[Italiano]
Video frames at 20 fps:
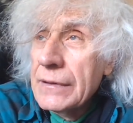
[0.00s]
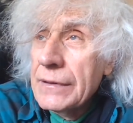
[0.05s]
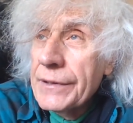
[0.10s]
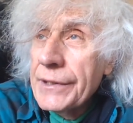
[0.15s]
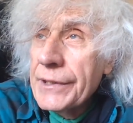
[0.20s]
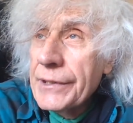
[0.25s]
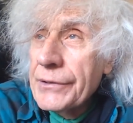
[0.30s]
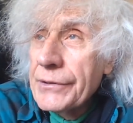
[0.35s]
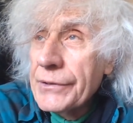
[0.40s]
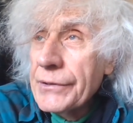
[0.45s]

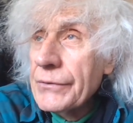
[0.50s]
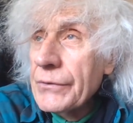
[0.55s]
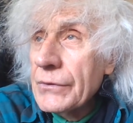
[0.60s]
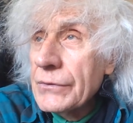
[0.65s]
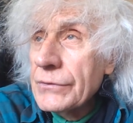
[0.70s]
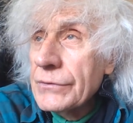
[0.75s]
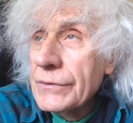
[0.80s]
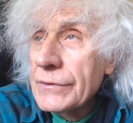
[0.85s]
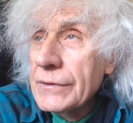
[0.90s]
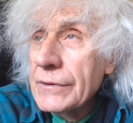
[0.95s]

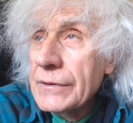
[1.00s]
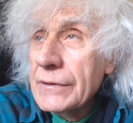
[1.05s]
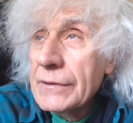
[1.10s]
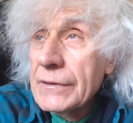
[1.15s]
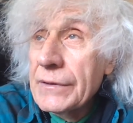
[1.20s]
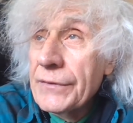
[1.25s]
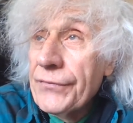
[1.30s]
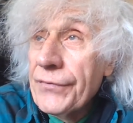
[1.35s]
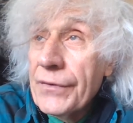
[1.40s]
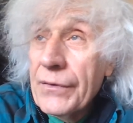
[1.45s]
equivoci, di
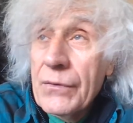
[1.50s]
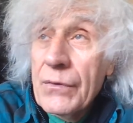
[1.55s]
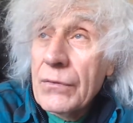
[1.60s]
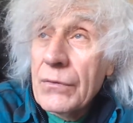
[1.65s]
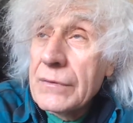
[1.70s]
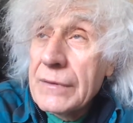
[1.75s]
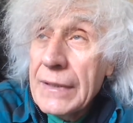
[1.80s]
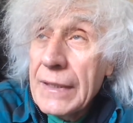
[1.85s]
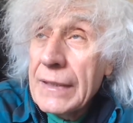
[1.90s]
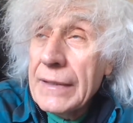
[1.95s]

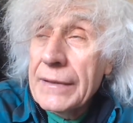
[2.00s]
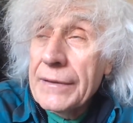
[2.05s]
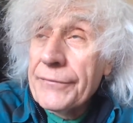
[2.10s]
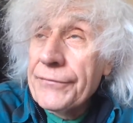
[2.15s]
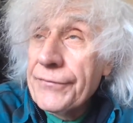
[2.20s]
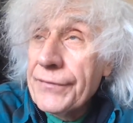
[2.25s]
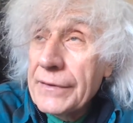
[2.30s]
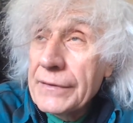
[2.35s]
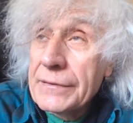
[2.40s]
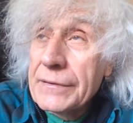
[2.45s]
difficoltà in
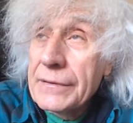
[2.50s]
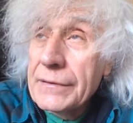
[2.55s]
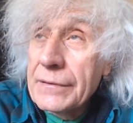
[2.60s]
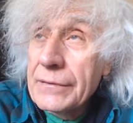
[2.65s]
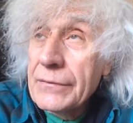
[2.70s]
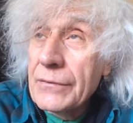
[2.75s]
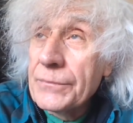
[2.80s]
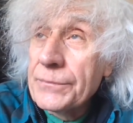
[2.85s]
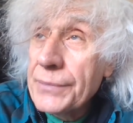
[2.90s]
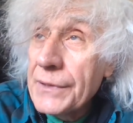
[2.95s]
effetti
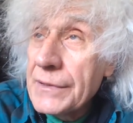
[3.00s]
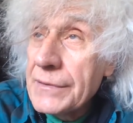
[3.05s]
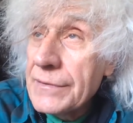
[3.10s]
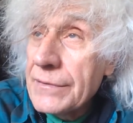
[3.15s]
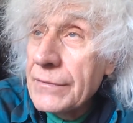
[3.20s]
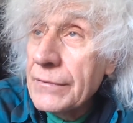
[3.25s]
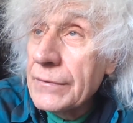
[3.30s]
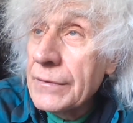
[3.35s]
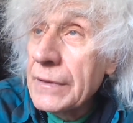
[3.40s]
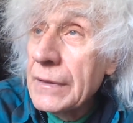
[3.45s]
di
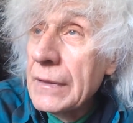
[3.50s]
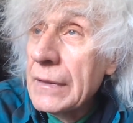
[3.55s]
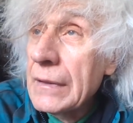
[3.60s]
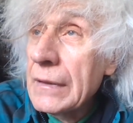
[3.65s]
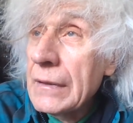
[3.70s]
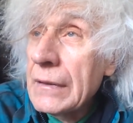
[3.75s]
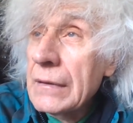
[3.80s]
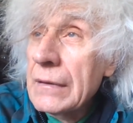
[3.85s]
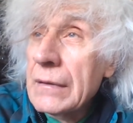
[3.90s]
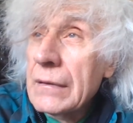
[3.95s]
comprensione.
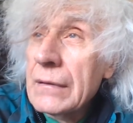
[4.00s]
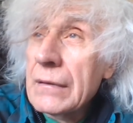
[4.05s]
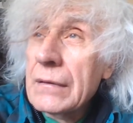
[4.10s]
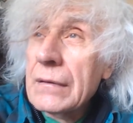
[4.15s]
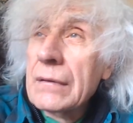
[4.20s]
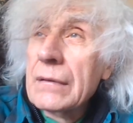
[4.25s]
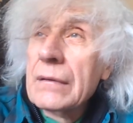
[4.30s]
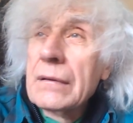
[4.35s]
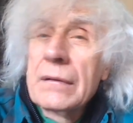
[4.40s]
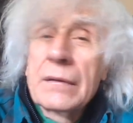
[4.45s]

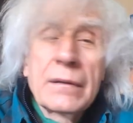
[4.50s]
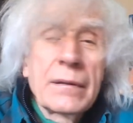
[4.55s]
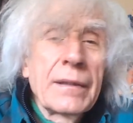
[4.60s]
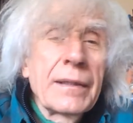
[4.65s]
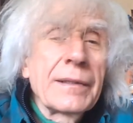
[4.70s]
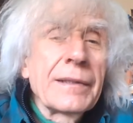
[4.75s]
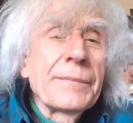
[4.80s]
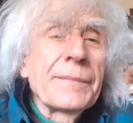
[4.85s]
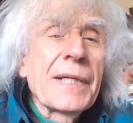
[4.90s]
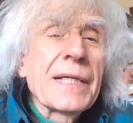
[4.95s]
In
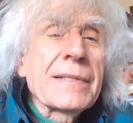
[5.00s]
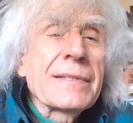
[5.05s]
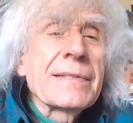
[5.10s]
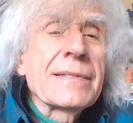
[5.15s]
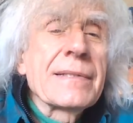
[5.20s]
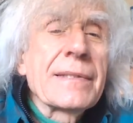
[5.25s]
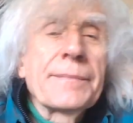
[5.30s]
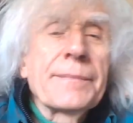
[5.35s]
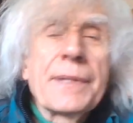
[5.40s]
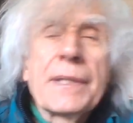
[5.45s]
linea di
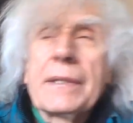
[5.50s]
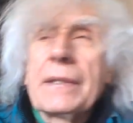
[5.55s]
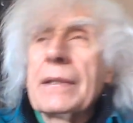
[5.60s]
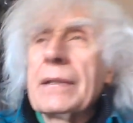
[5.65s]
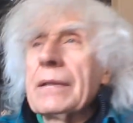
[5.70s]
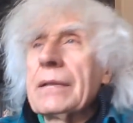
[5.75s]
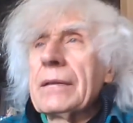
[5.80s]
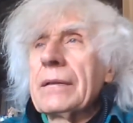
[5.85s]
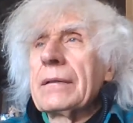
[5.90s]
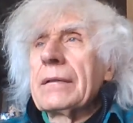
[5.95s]
massima,
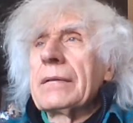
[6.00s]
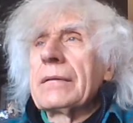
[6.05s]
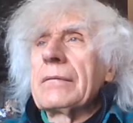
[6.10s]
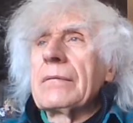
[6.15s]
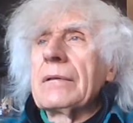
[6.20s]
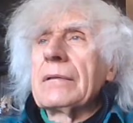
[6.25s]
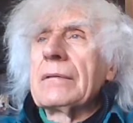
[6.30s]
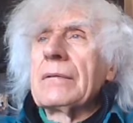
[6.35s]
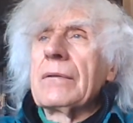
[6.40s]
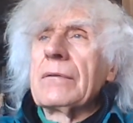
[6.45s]
eh,
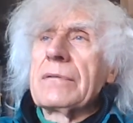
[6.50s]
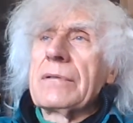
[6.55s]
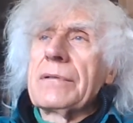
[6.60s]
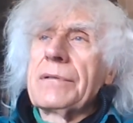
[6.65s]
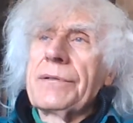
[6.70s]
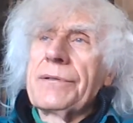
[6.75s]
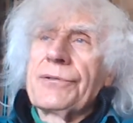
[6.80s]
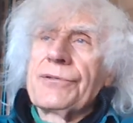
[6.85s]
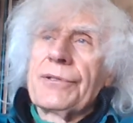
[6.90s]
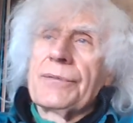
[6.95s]
quando si
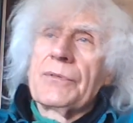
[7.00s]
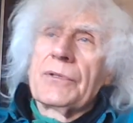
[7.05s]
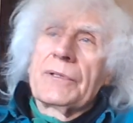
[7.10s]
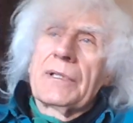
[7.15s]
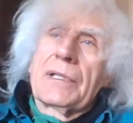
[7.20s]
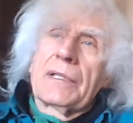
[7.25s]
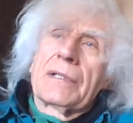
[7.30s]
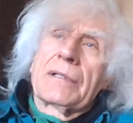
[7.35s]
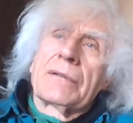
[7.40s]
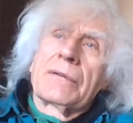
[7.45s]
dice
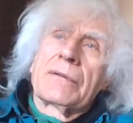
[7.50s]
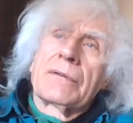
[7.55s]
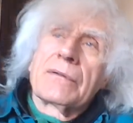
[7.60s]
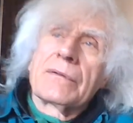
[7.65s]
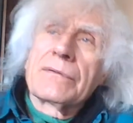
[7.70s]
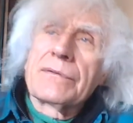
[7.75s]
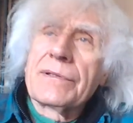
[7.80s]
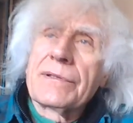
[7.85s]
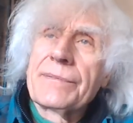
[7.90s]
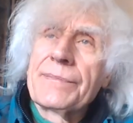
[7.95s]

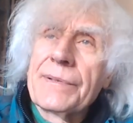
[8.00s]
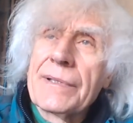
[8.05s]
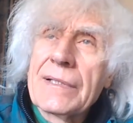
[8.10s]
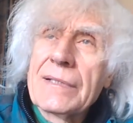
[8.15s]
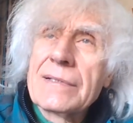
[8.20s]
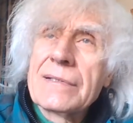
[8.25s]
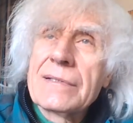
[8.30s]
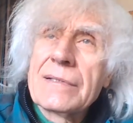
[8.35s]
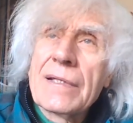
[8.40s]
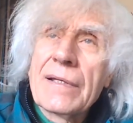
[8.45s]
moderno, si
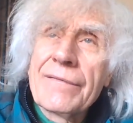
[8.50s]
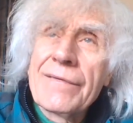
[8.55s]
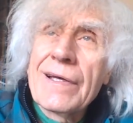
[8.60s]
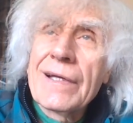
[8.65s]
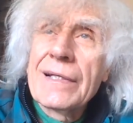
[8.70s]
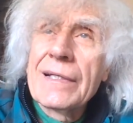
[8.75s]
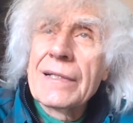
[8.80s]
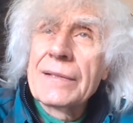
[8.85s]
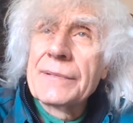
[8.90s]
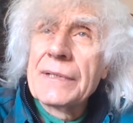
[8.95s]
pensa
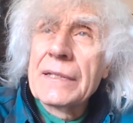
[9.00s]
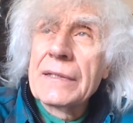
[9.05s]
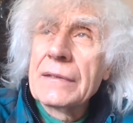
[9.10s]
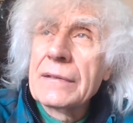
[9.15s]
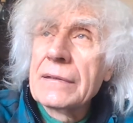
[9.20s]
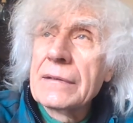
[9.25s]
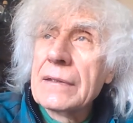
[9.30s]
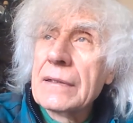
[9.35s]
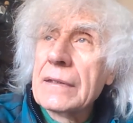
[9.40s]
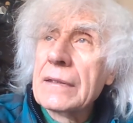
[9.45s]

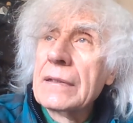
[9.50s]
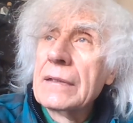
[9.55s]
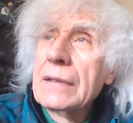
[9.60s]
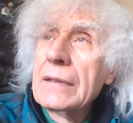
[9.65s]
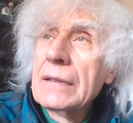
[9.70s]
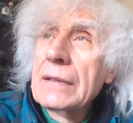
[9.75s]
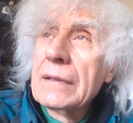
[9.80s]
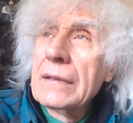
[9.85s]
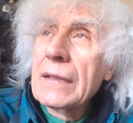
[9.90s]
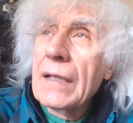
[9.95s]
vagamente
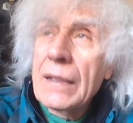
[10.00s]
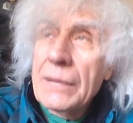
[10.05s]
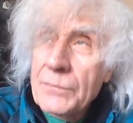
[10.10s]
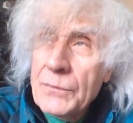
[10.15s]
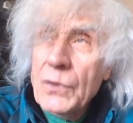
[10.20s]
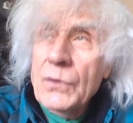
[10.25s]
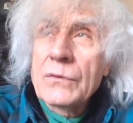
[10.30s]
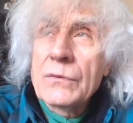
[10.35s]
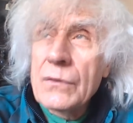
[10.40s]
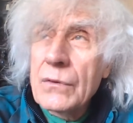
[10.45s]
al
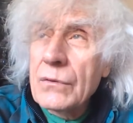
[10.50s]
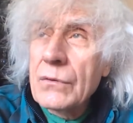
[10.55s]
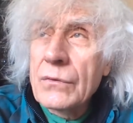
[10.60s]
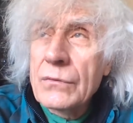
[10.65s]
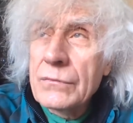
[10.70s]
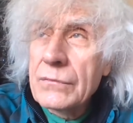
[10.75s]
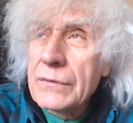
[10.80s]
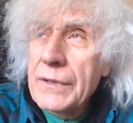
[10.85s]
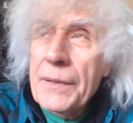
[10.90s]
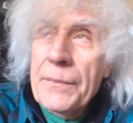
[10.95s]
mondo
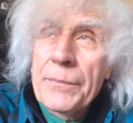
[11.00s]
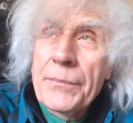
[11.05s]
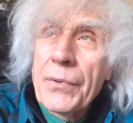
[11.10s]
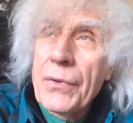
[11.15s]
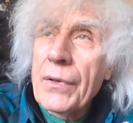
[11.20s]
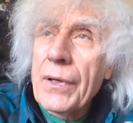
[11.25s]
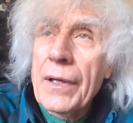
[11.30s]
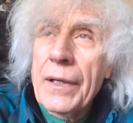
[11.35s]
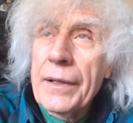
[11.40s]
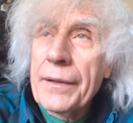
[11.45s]

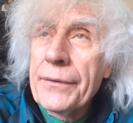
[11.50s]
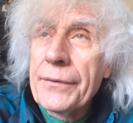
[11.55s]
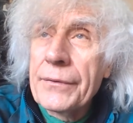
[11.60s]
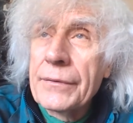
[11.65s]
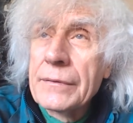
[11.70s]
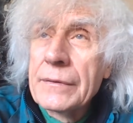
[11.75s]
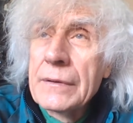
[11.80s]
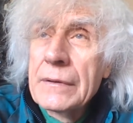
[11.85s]
contemporaneo,